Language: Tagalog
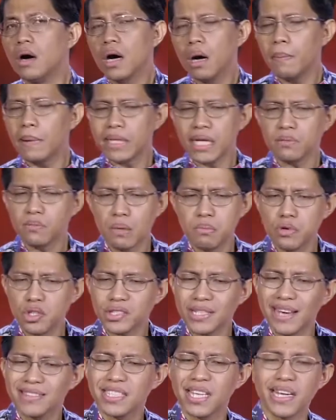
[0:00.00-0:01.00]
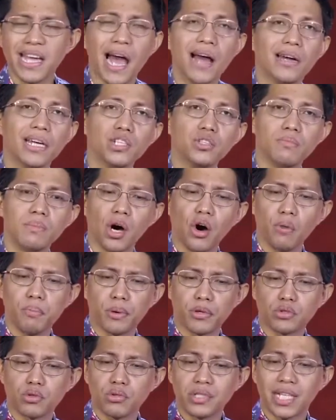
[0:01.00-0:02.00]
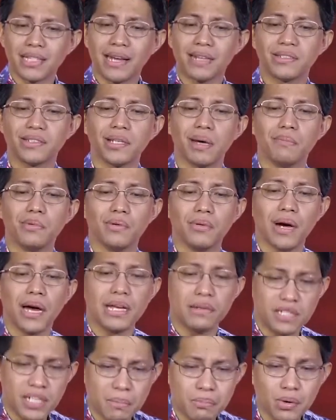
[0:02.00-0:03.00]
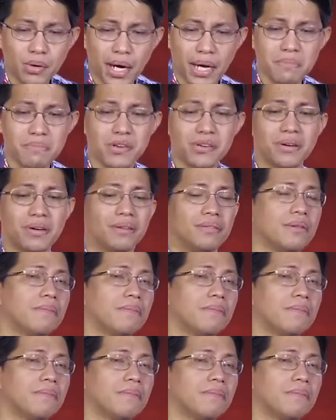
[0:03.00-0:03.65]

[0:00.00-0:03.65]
Kapatid, huwag mong sasayangin yung mga oportunidad sa buhay, sa buhay mo.